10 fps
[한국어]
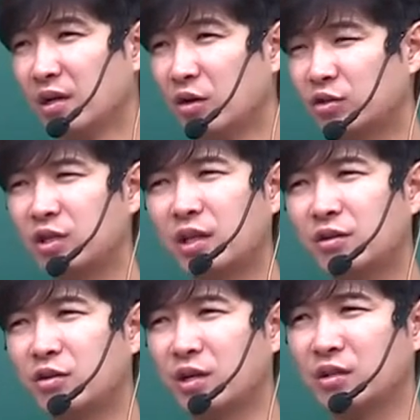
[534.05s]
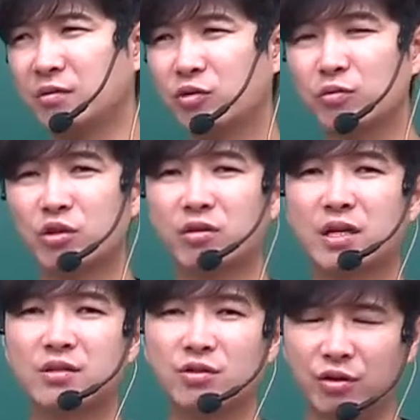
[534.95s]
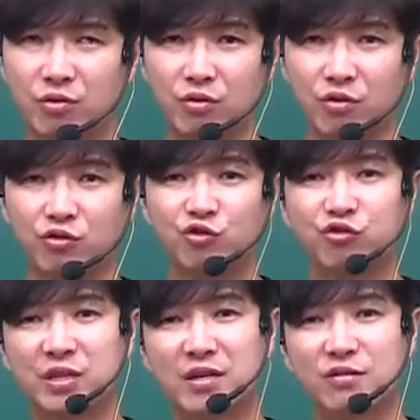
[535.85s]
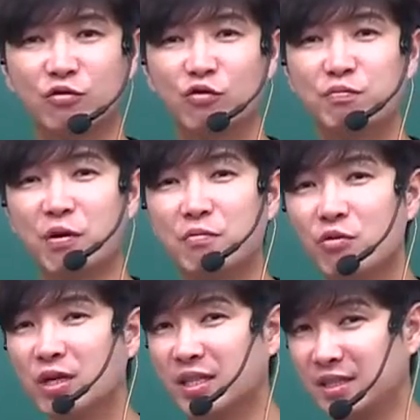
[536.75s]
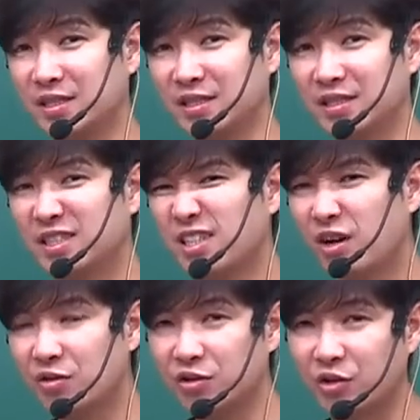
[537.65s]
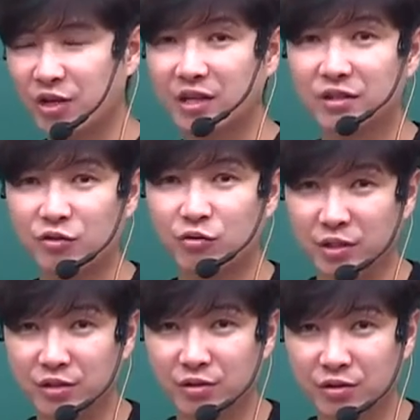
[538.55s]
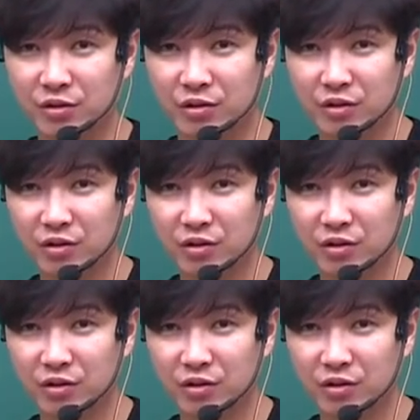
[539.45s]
어떻게 되는 경향이 있냐면 좀 철학적이고 추상적으로 변모화되는 그런 경향들이 좀 있어.